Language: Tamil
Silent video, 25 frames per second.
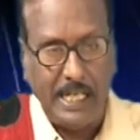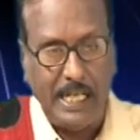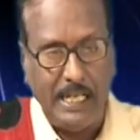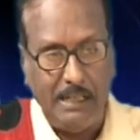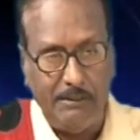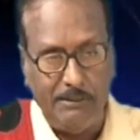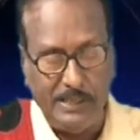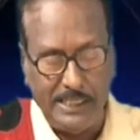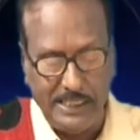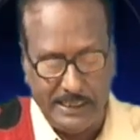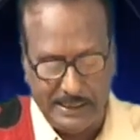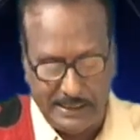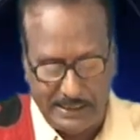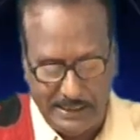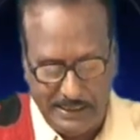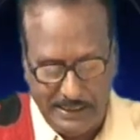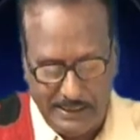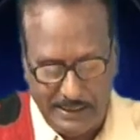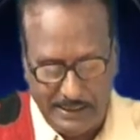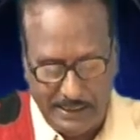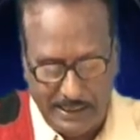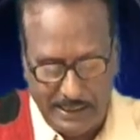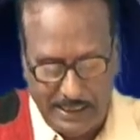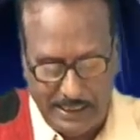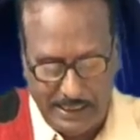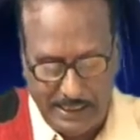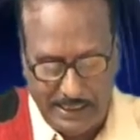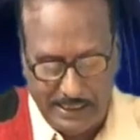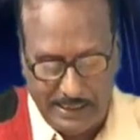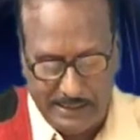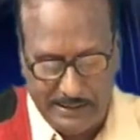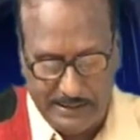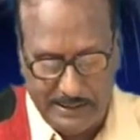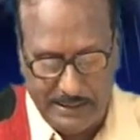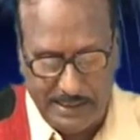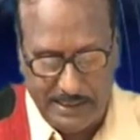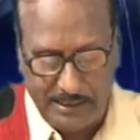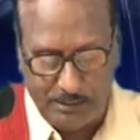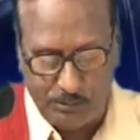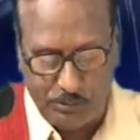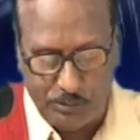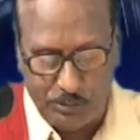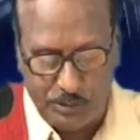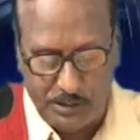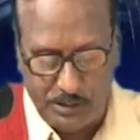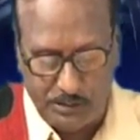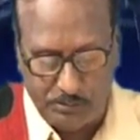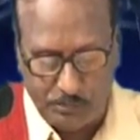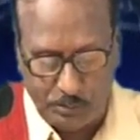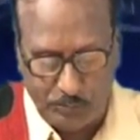அவருக்கு ஆயிரத்தி
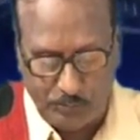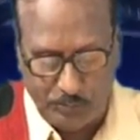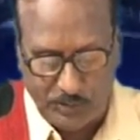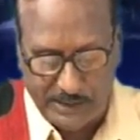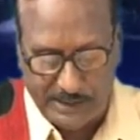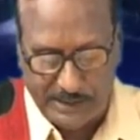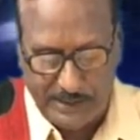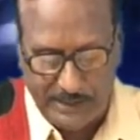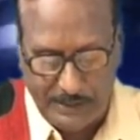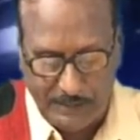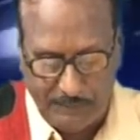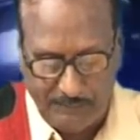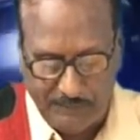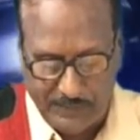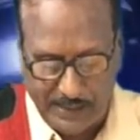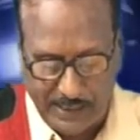அறநூற்றி முப்பதில்